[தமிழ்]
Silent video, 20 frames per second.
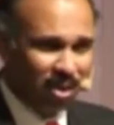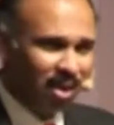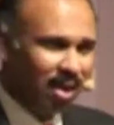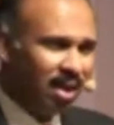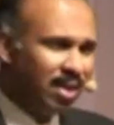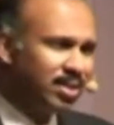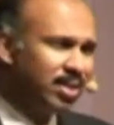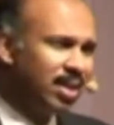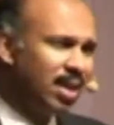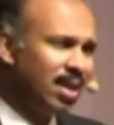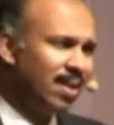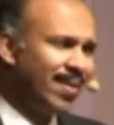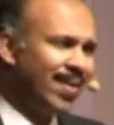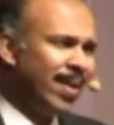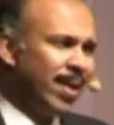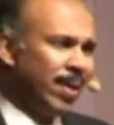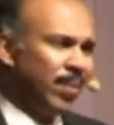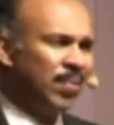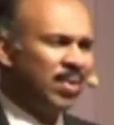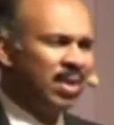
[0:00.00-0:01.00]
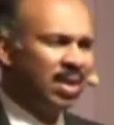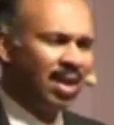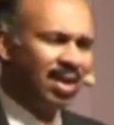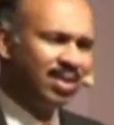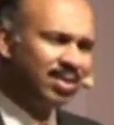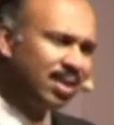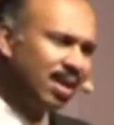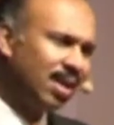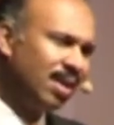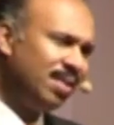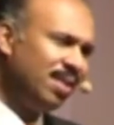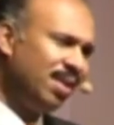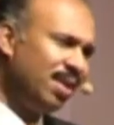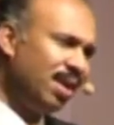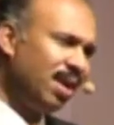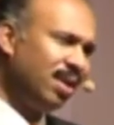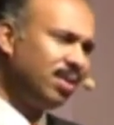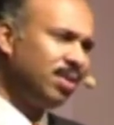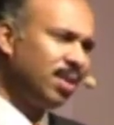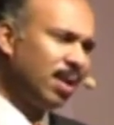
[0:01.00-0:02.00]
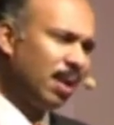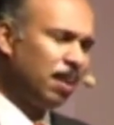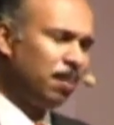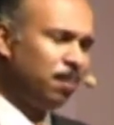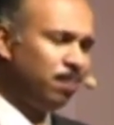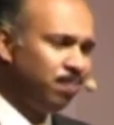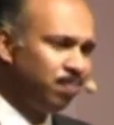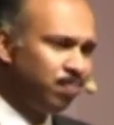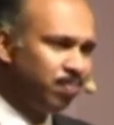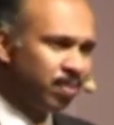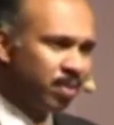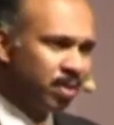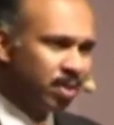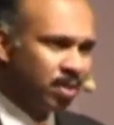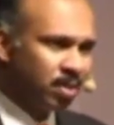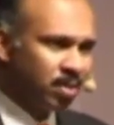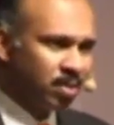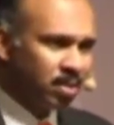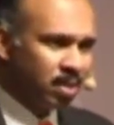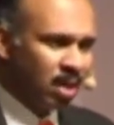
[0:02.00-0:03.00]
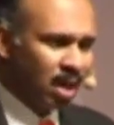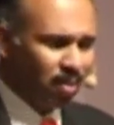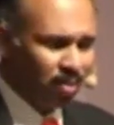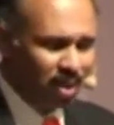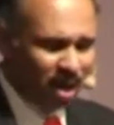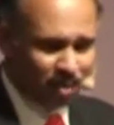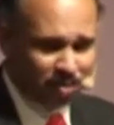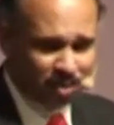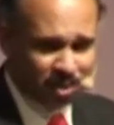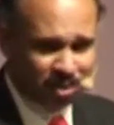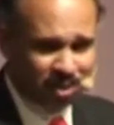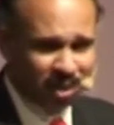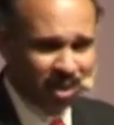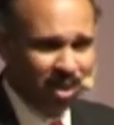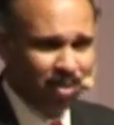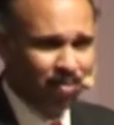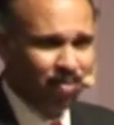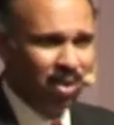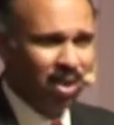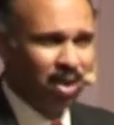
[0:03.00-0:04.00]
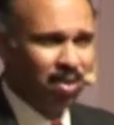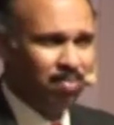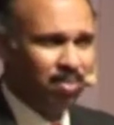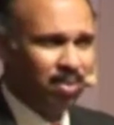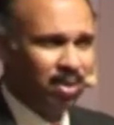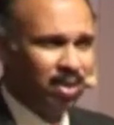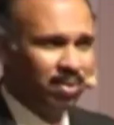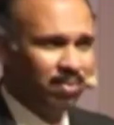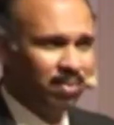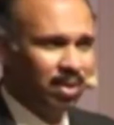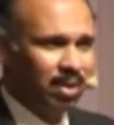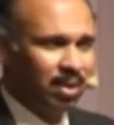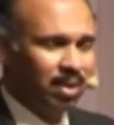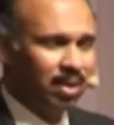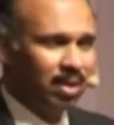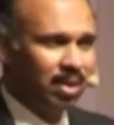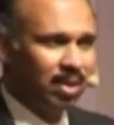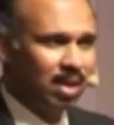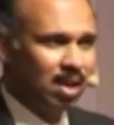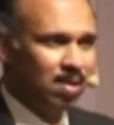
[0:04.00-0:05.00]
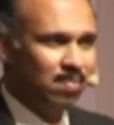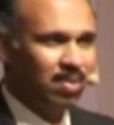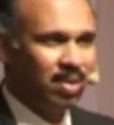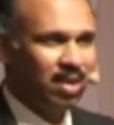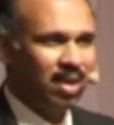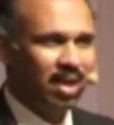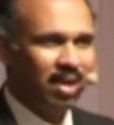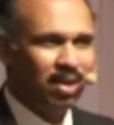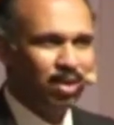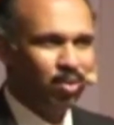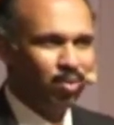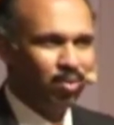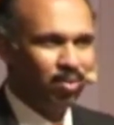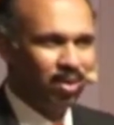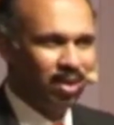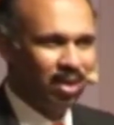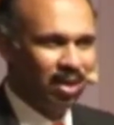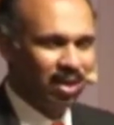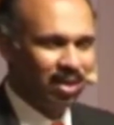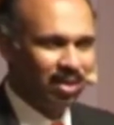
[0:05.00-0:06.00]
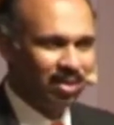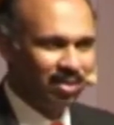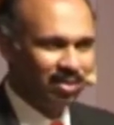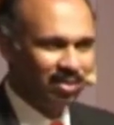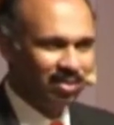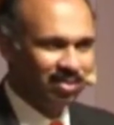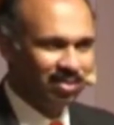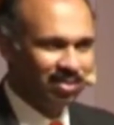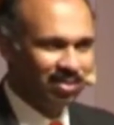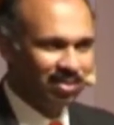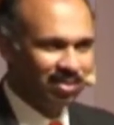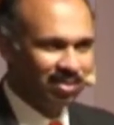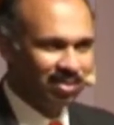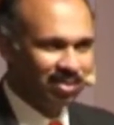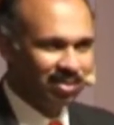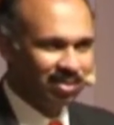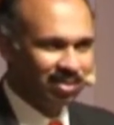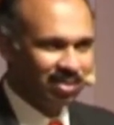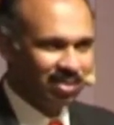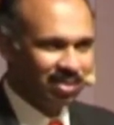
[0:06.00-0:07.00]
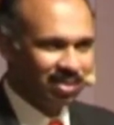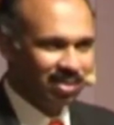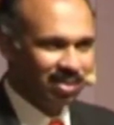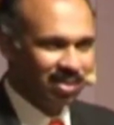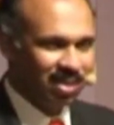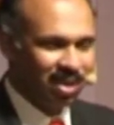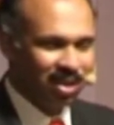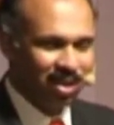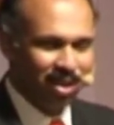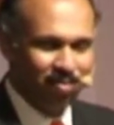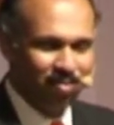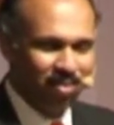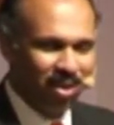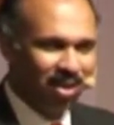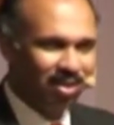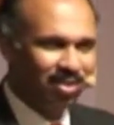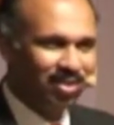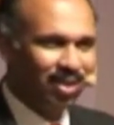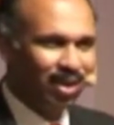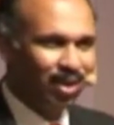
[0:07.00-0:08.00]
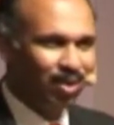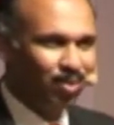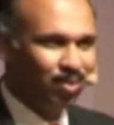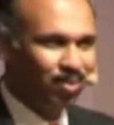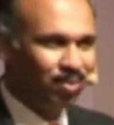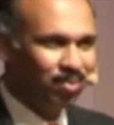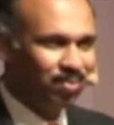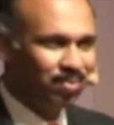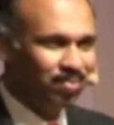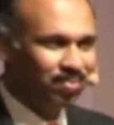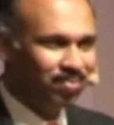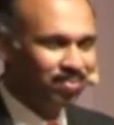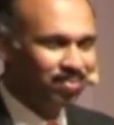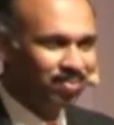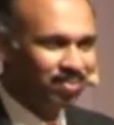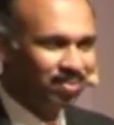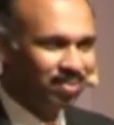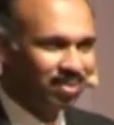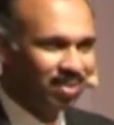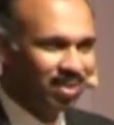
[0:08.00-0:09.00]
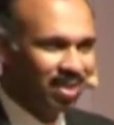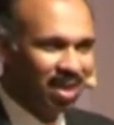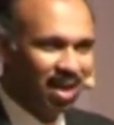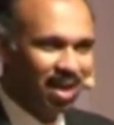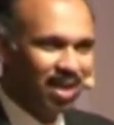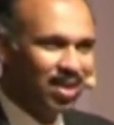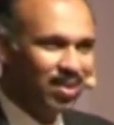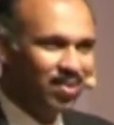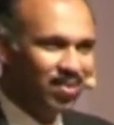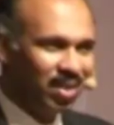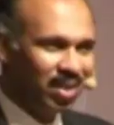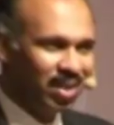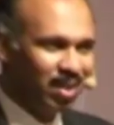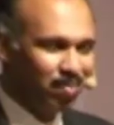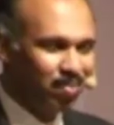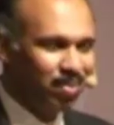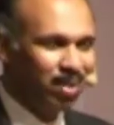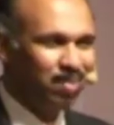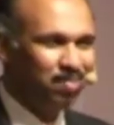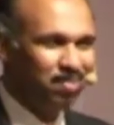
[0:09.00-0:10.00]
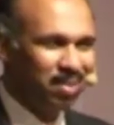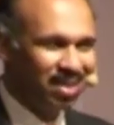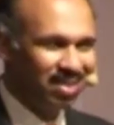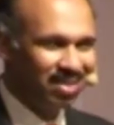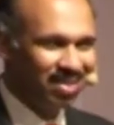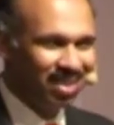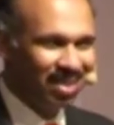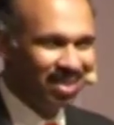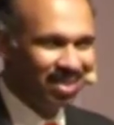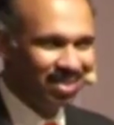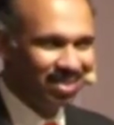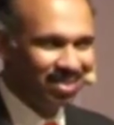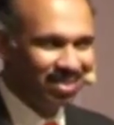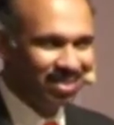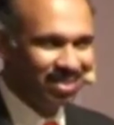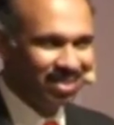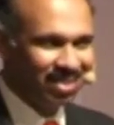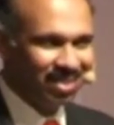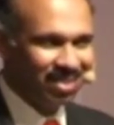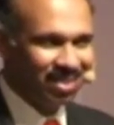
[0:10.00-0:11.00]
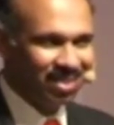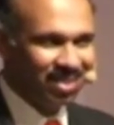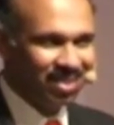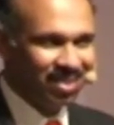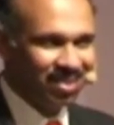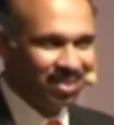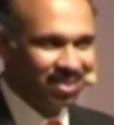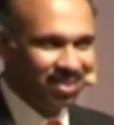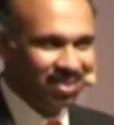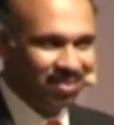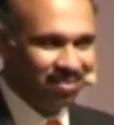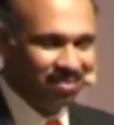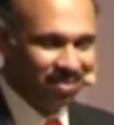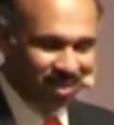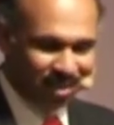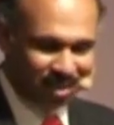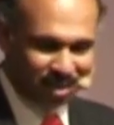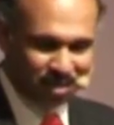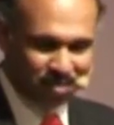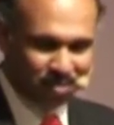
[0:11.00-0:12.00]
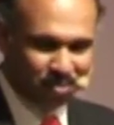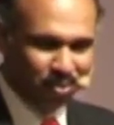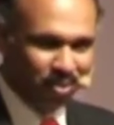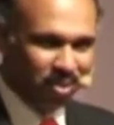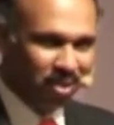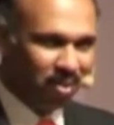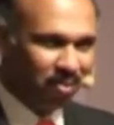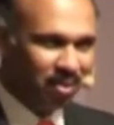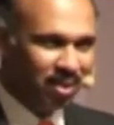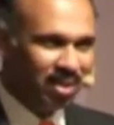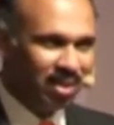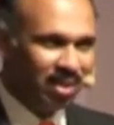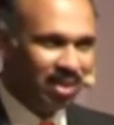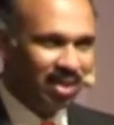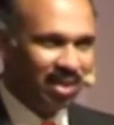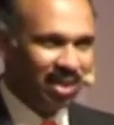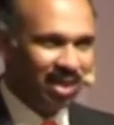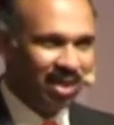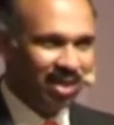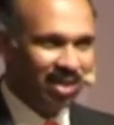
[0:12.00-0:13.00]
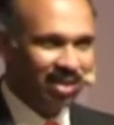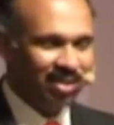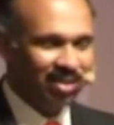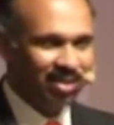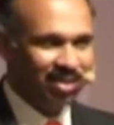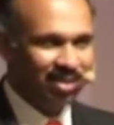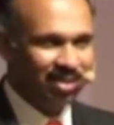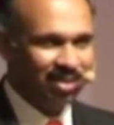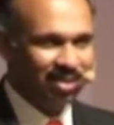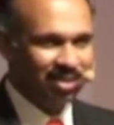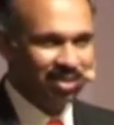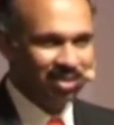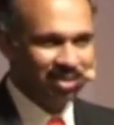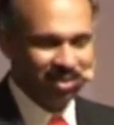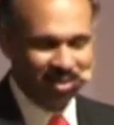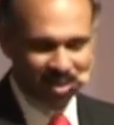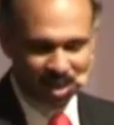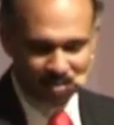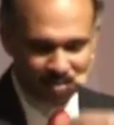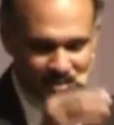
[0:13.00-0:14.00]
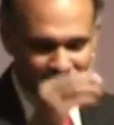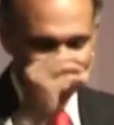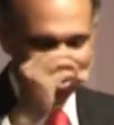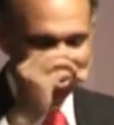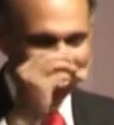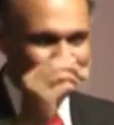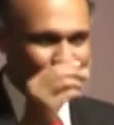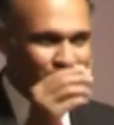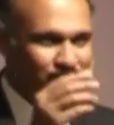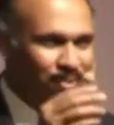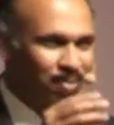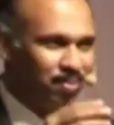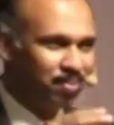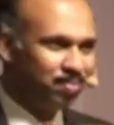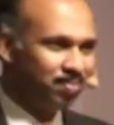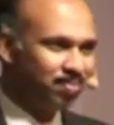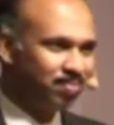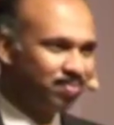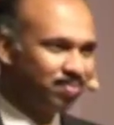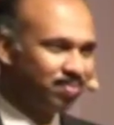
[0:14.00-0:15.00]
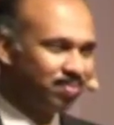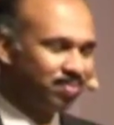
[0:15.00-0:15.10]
அவர் ராஜா அவர் ராஜாதி ராஜா அவர் அபிஷேகம் பண்ணப்பட்டவர் என்பதை அறிந்து கொண்டாள் ஆனால் மார்த்தாளோ ஆண்டவரை எப்படி பார்த்தாள் வீட்டுக்கு போதர் வந்திருக்கிறார் சாப்பாடு கொடுப்போம்